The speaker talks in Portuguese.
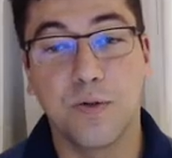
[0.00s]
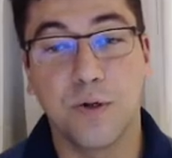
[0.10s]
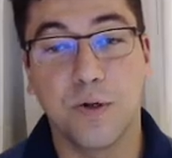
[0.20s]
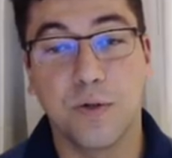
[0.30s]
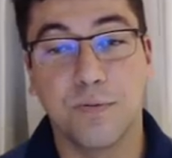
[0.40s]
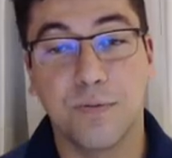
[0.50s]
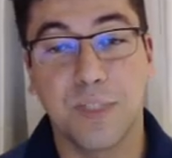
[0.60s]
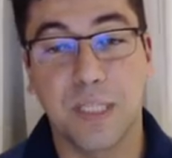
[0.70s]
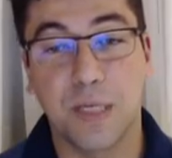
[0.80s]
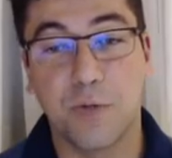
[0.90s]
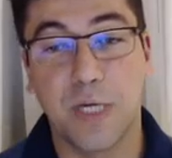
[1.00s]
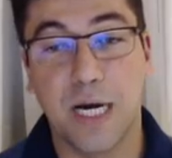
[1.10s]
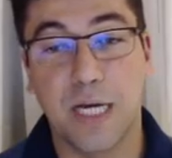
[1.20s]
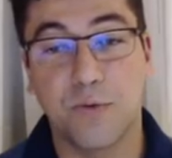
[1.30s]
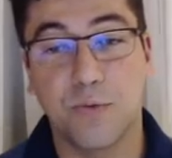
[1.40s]
ó, você tem o
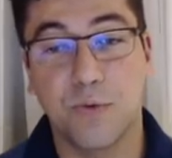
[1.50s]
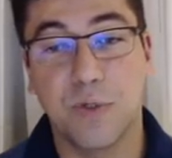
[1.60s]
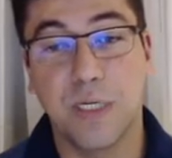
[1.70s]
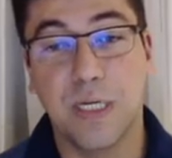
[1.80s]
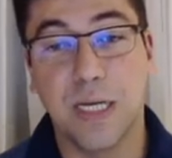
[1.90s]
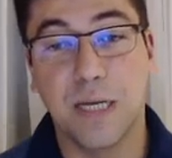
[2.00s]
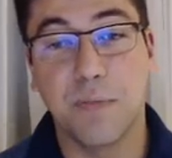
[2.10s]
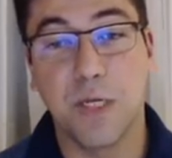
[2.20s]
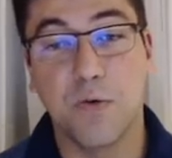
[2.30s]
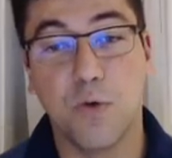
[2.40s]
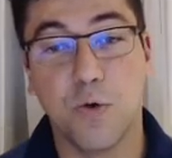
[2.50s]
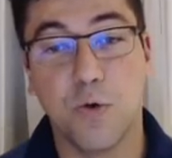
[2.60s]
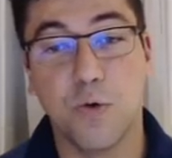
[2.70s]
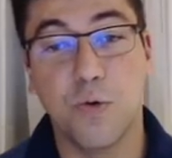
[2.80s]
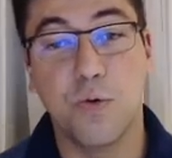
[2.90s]
hiato, ela mergulhou,